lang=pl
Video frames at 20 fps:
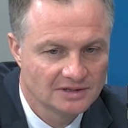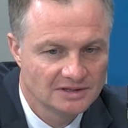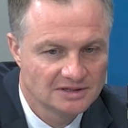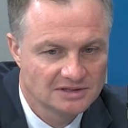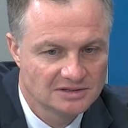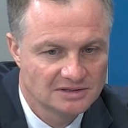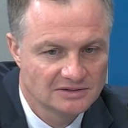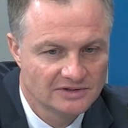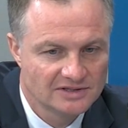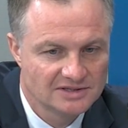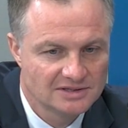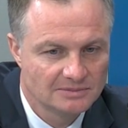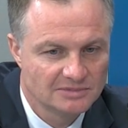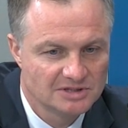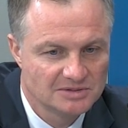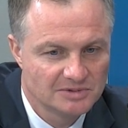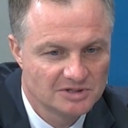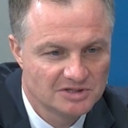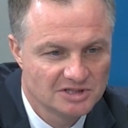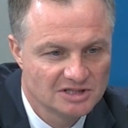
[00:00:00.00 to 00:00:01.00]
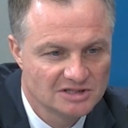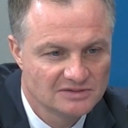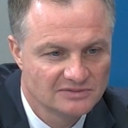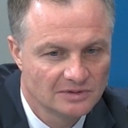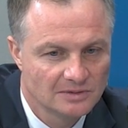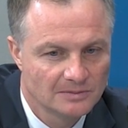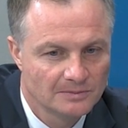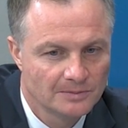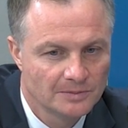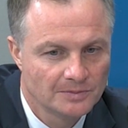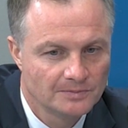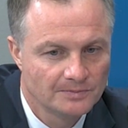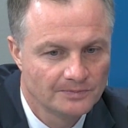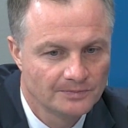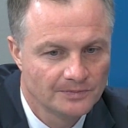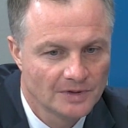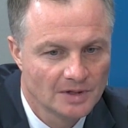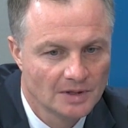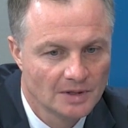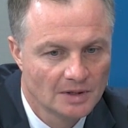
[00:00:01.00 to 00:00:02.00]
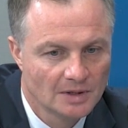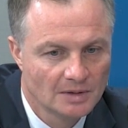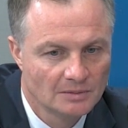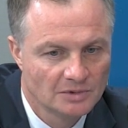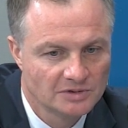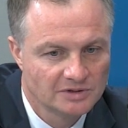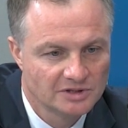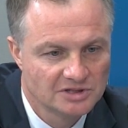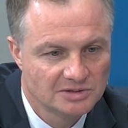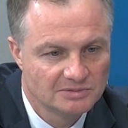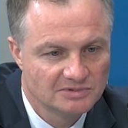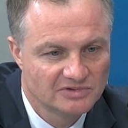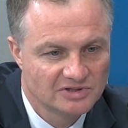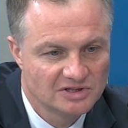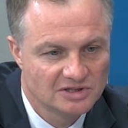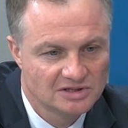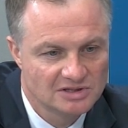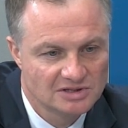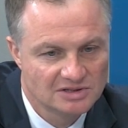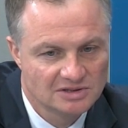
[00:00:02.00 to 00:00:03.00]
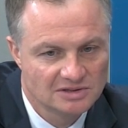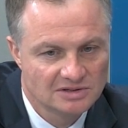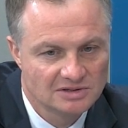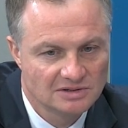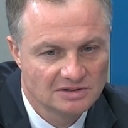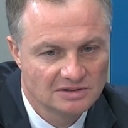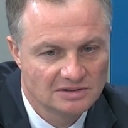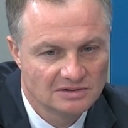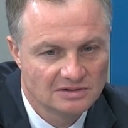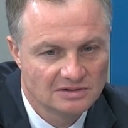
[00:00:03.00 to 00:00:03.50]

jak jest kwestia bezpieczeństwa, podejdziemy wszyscy e,